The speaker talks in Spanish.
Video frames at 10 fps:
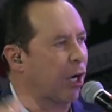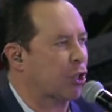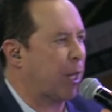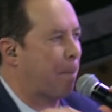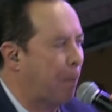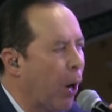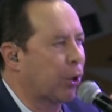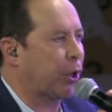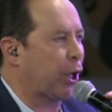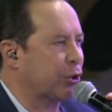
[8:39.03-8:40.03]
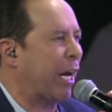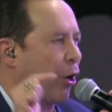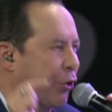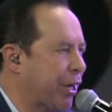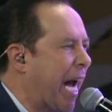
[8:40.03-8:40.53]
en los sepulcros de
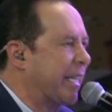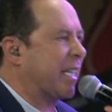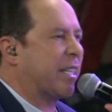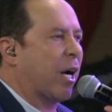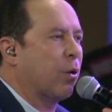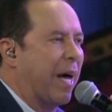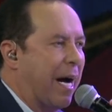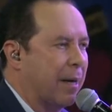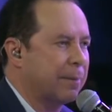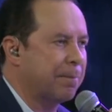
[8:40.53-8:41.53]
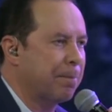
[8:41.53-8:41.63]
los reyes de Judá.